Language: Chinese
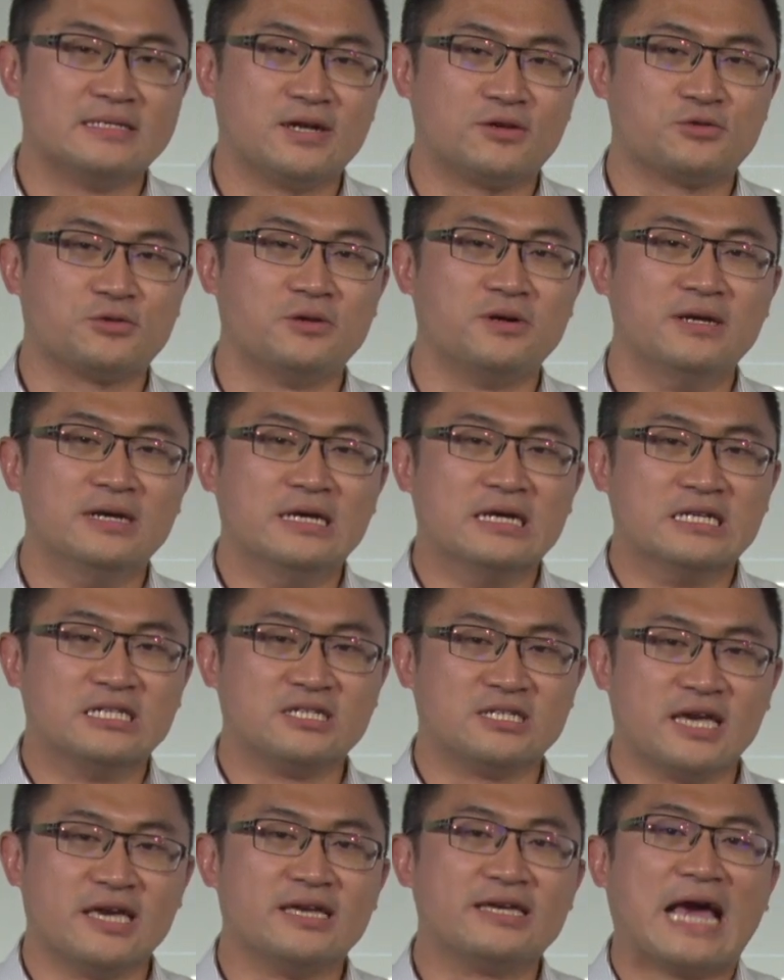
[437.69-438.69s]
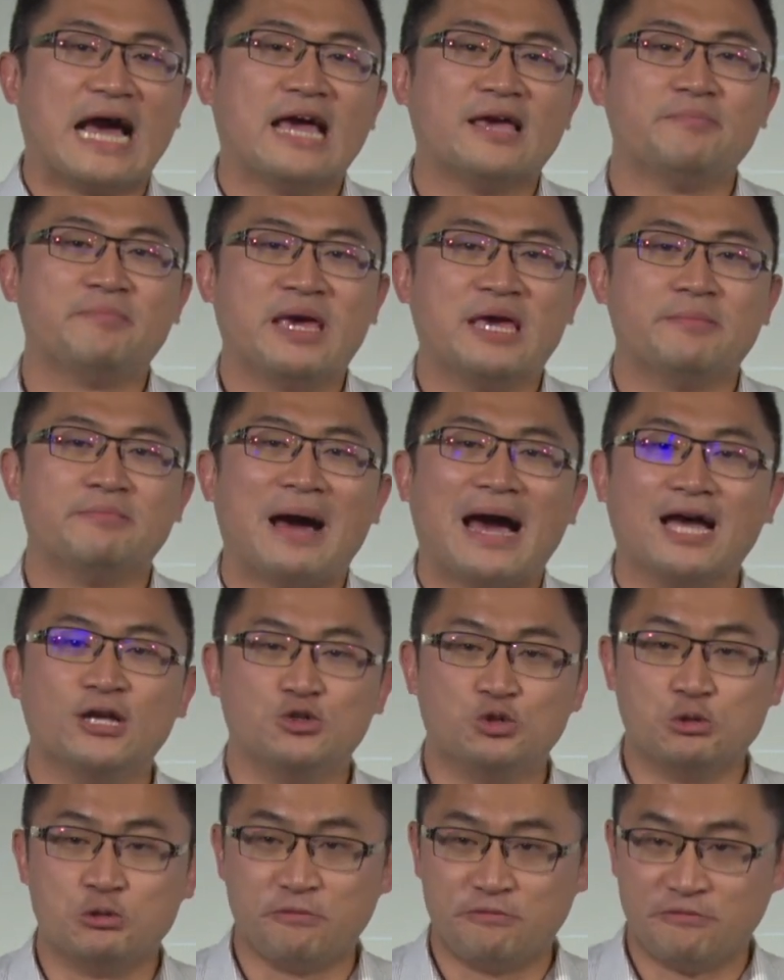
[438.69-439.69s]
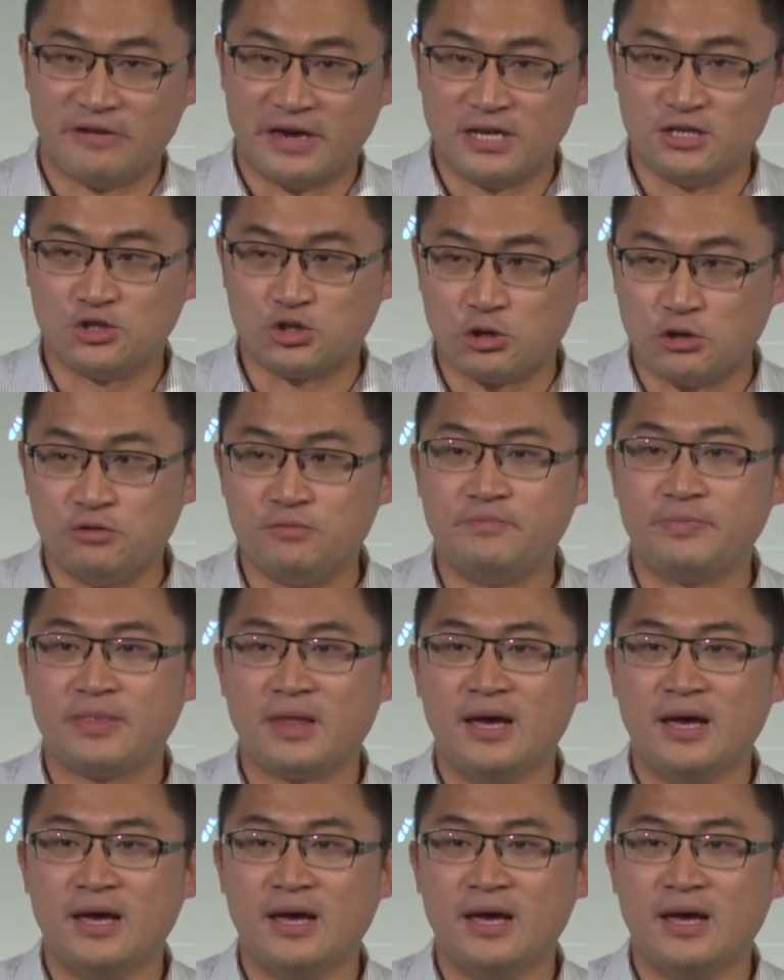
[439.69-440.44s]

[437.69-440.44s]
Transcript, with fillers: 叫做《谁该被派去非洲》，